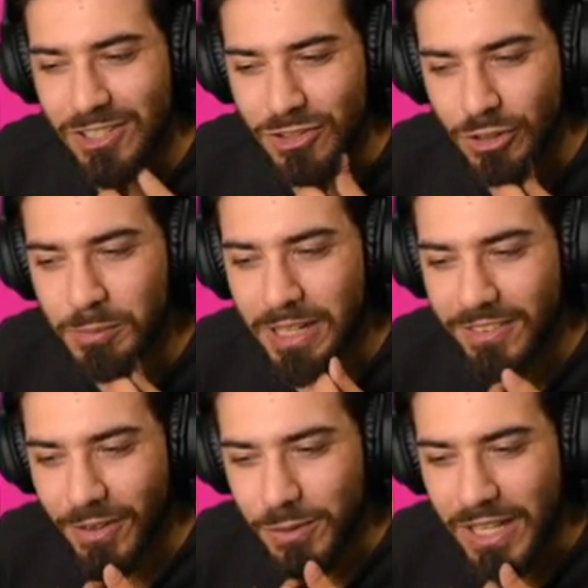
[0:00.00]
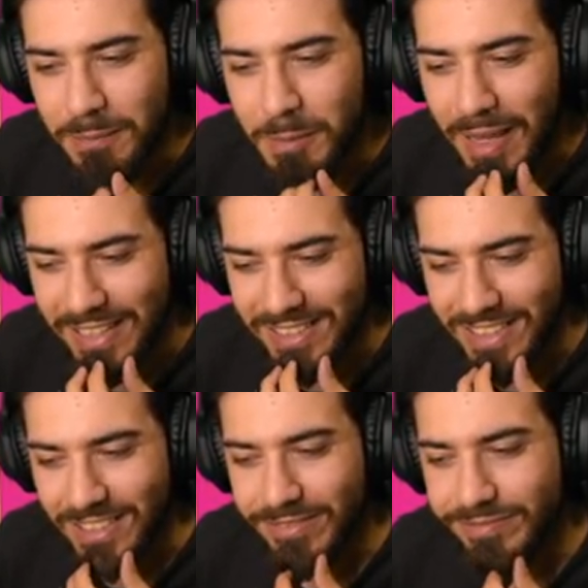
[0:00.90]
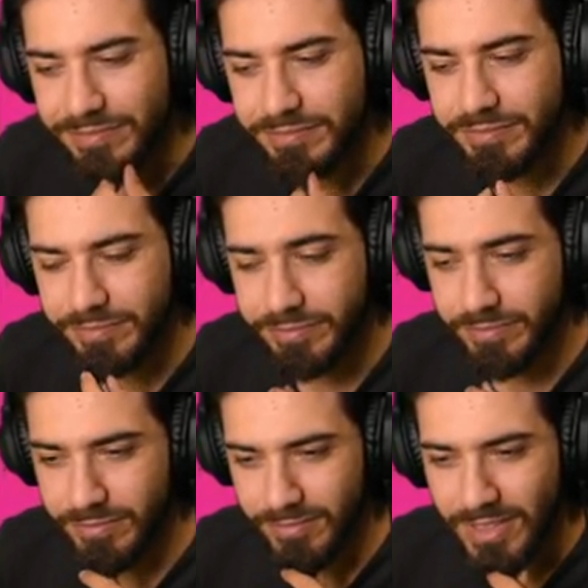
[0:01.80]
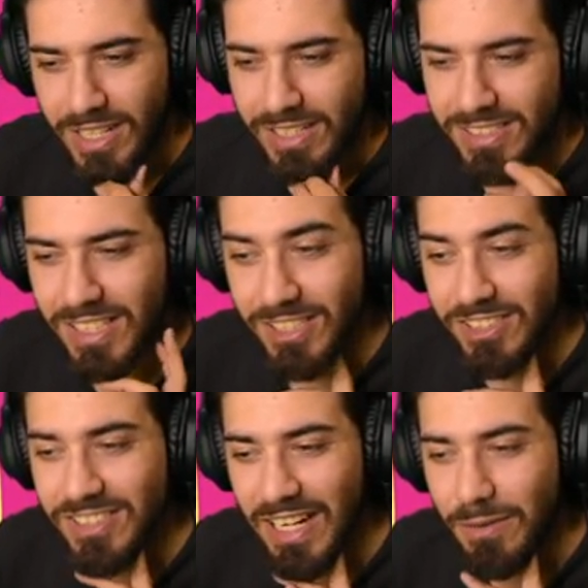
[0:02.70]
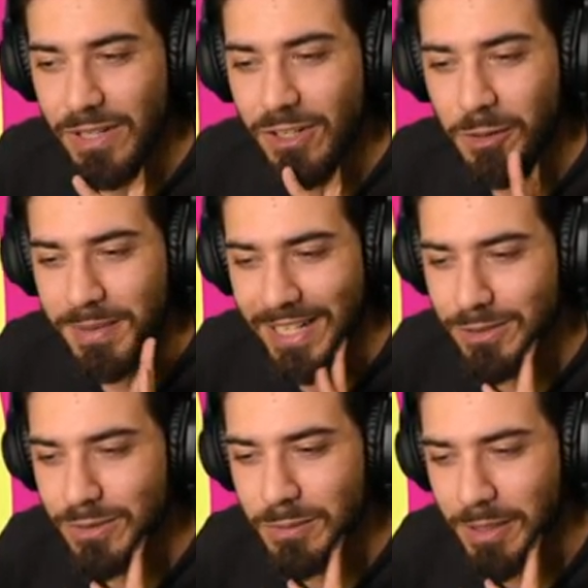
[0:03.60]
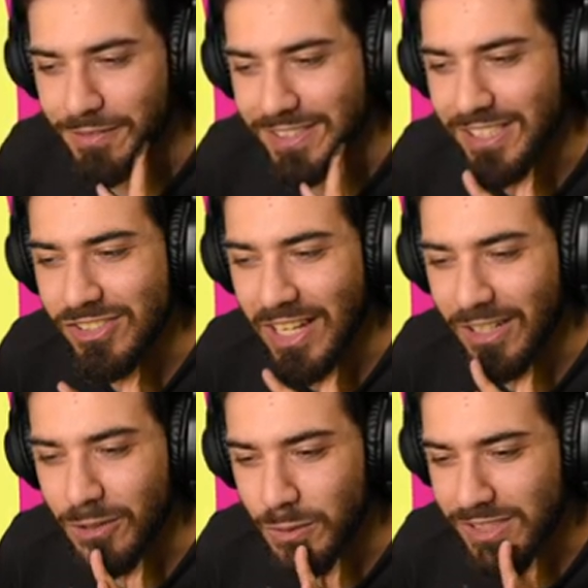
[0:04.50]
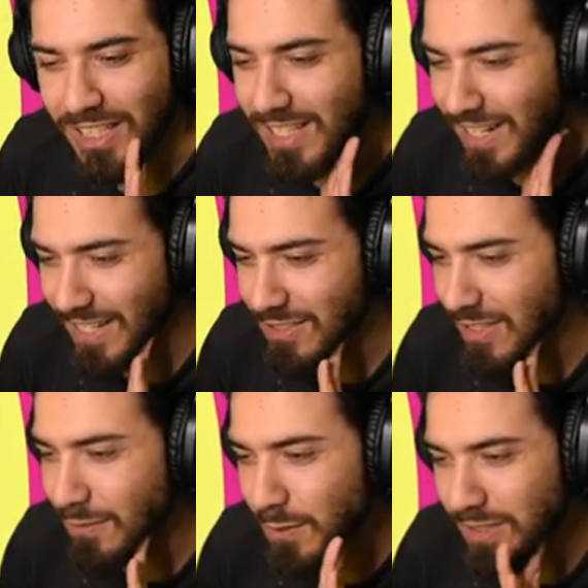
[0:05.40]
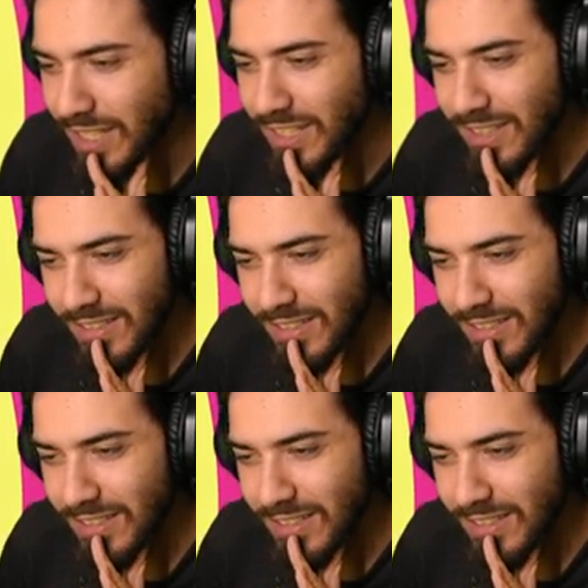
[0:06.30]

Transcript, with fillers: Shrub arriva qui a momenti. Sì, ci sarà un enorme raduno per festeggiare la conquista del regno dei funghi.